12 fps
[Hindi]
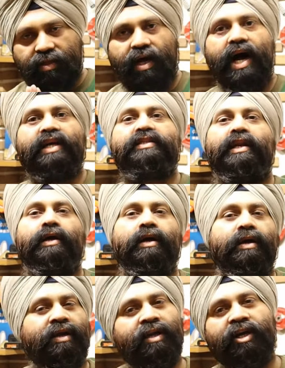लद्दाख से
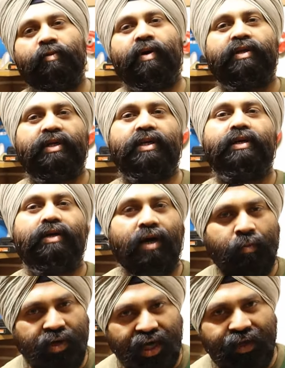लेकर कन्याकुमारी तक
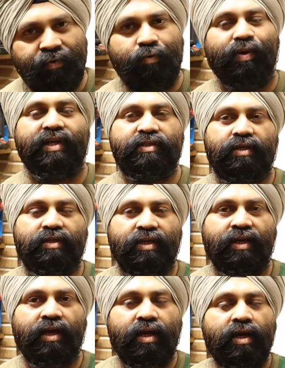हम कहीं भी भेज सकते
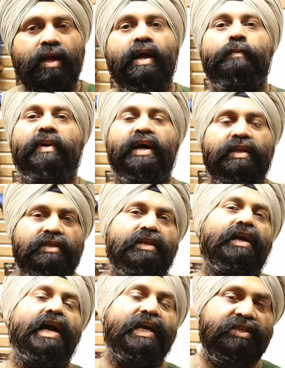हैं ठीक है पर
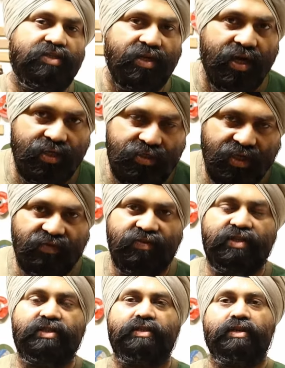एक्स्ट्रा
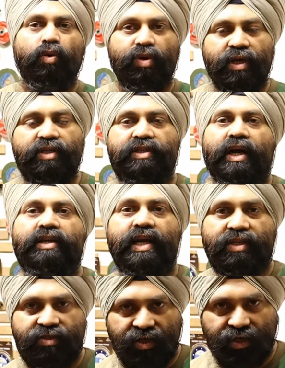सर्विस कोरियर चार्ज
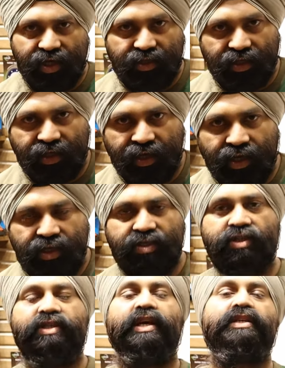एक्स्ट्रा रहते हैं
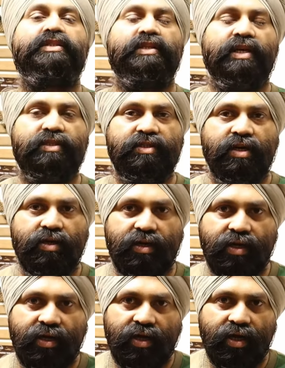जीएसटी एक्स्ट्रा
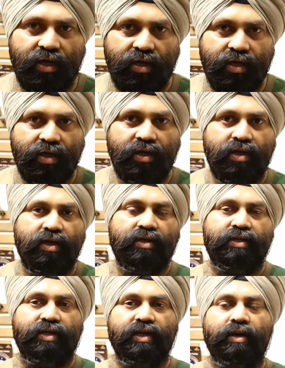रहेगा ठीक है
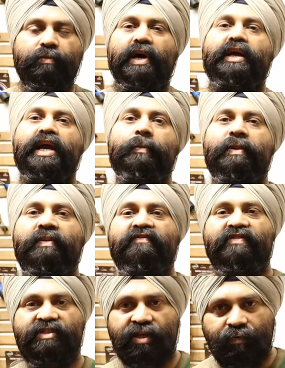जी ठीक है बाकी आप हमें
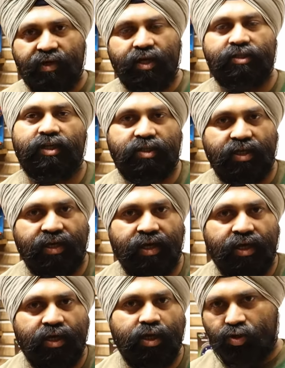विजिट भी कर सकते
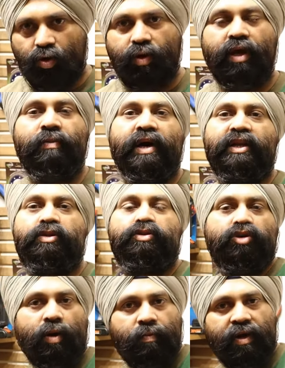हैं जो की हमारी
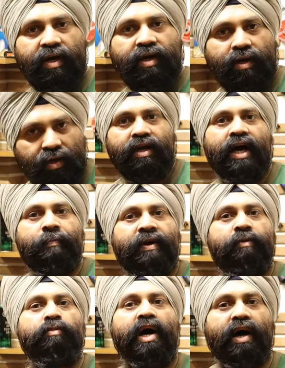शॉप का नाम
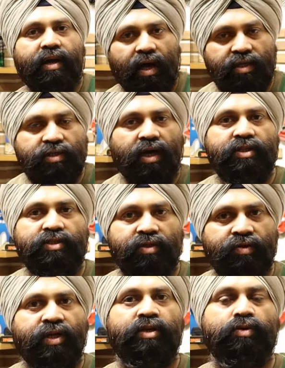है महाराजा
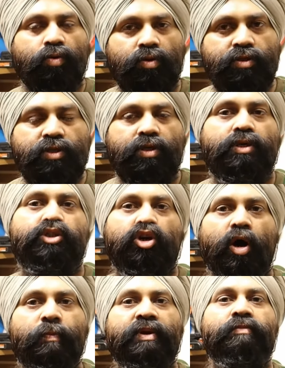इंजीनियरिंग टूल्स
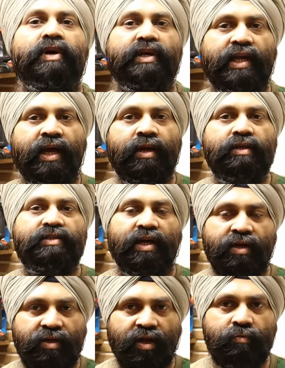शॉप नंबर टेन
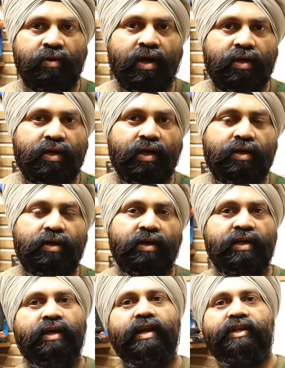सेंट्रल मार्केट
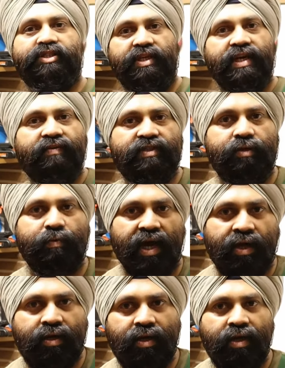नियर एच
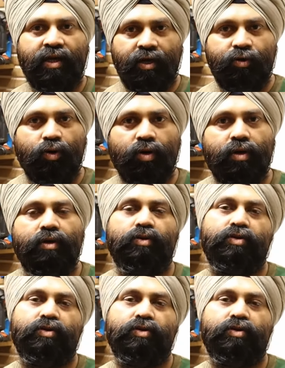बैंक गिल रोड